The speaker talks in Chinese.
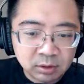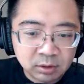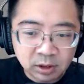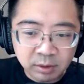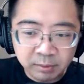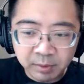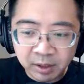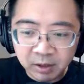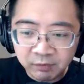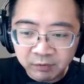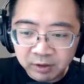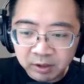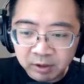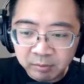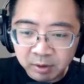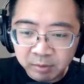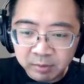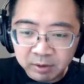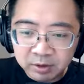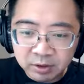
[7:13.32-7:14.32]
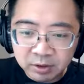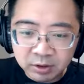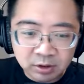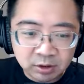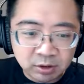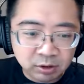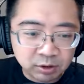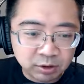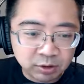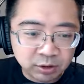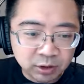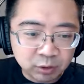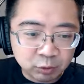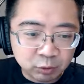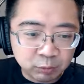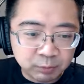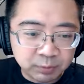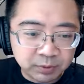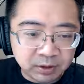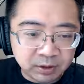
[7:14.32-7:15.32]
他每个 f o u n d i n g member 自己都有艺
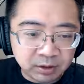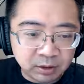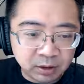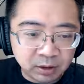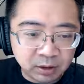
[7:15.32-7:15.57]
术品